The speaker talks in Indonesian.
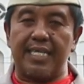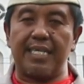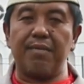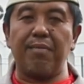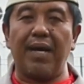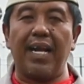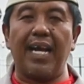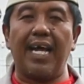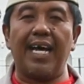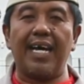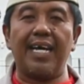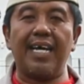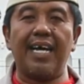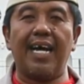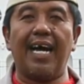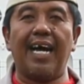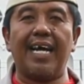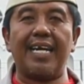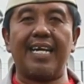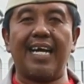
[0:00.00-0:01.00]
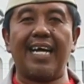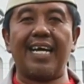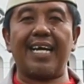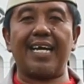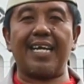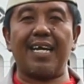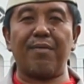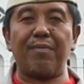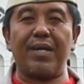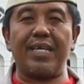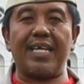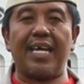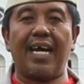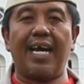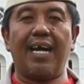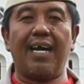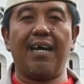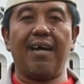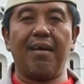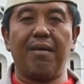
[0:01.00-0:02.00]
di Malang ada yang
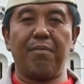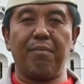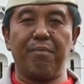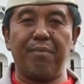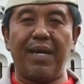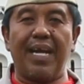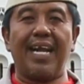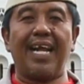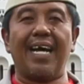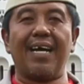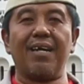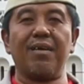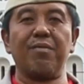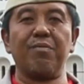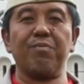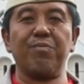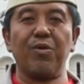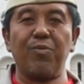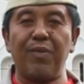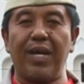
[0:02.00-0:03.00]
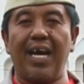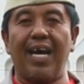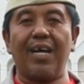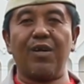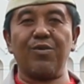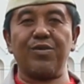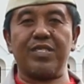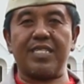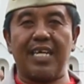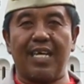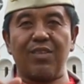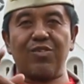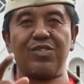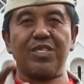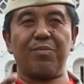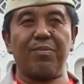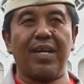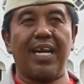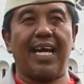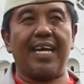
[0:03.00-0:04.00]
namanya Malang Bumi Hangus
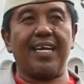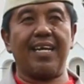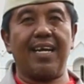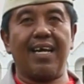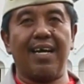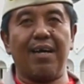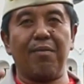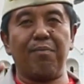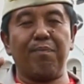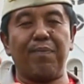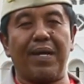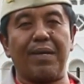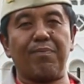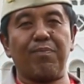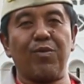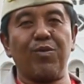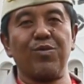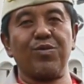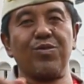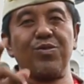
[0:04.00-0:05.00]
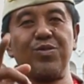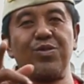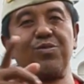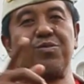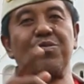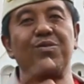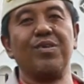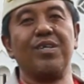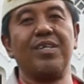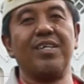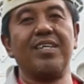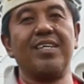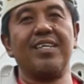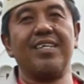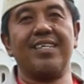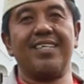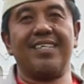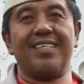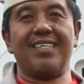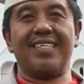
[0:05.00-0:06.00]

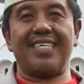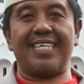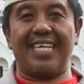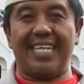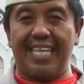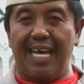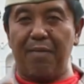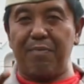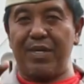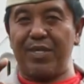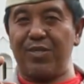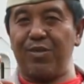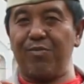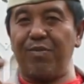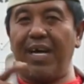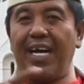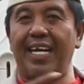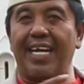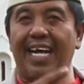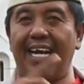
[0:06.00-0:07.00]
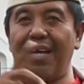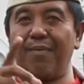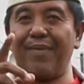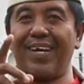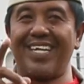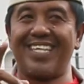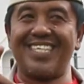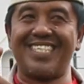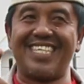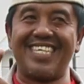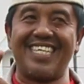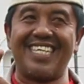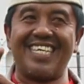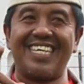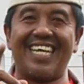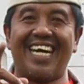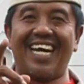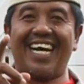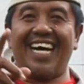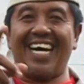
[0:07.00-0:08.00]
1947. Kita berjumpa dalam edisi
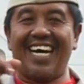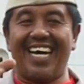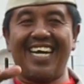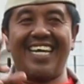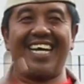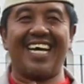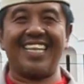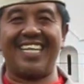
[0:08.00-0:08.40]
yang akan